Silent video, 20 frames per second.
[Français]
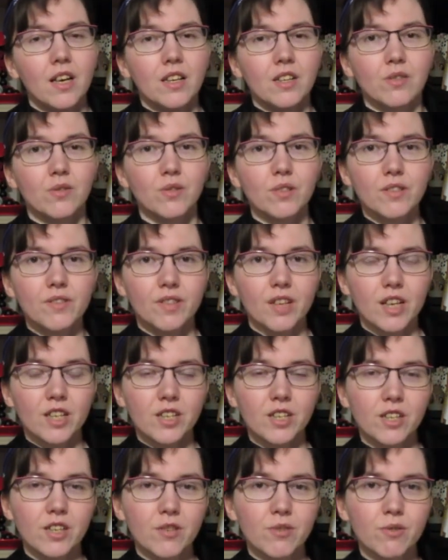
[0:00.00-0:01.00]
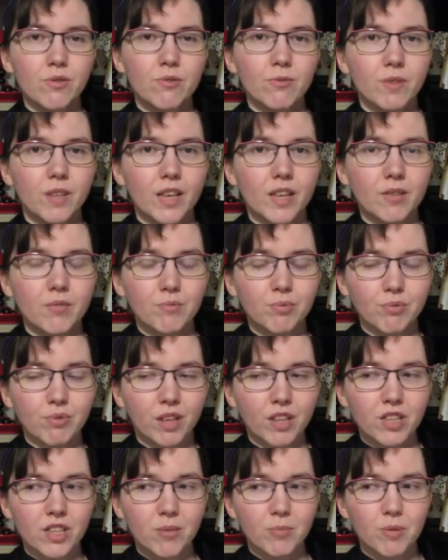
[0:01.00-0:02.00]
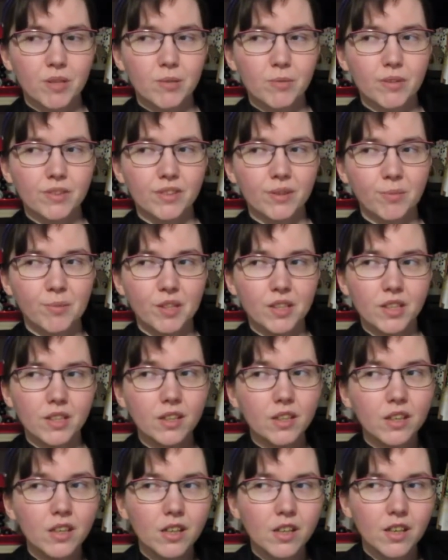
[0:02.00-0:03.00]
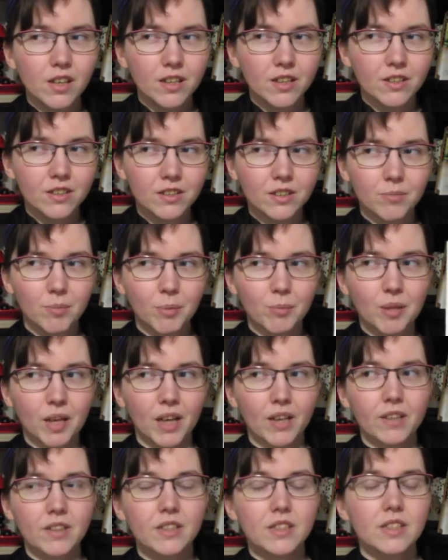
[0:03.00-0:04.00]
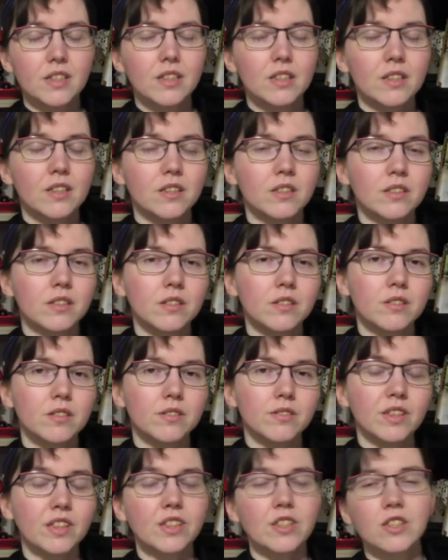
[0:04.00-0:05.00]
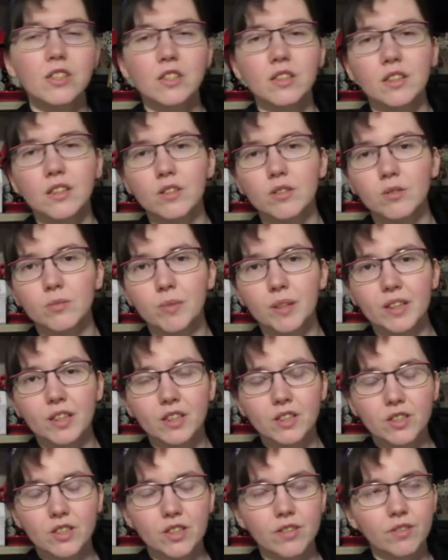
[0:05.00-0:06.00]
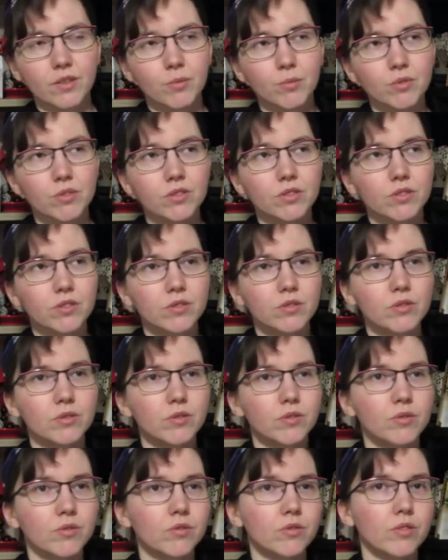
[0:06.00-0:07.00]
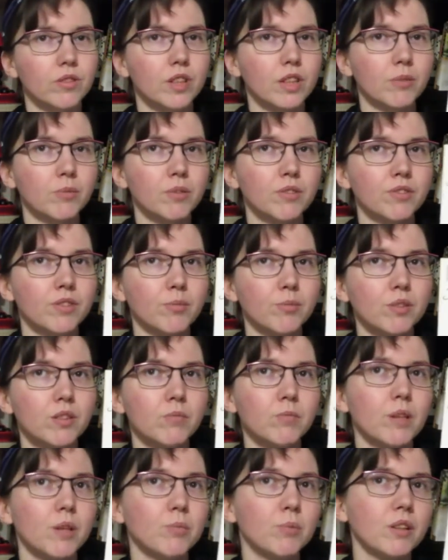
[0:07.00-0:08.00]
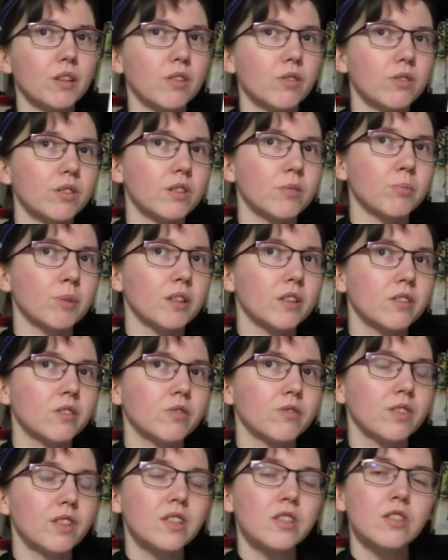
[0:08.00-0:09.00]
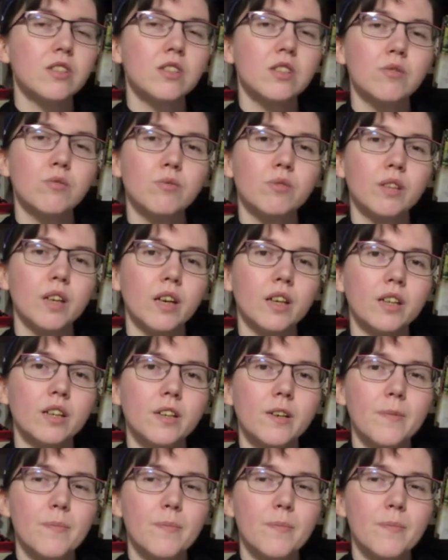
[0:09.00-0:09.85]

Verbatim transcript: Ce livre-là, je l'ai lu ce week-end pour échapper à ma famille. C'est pas bien. Euh, enfin, j'ai été le matin, j'étais vraiment avec ma famille, mais après, quand c'est parti en vrille, j'ai lu ça.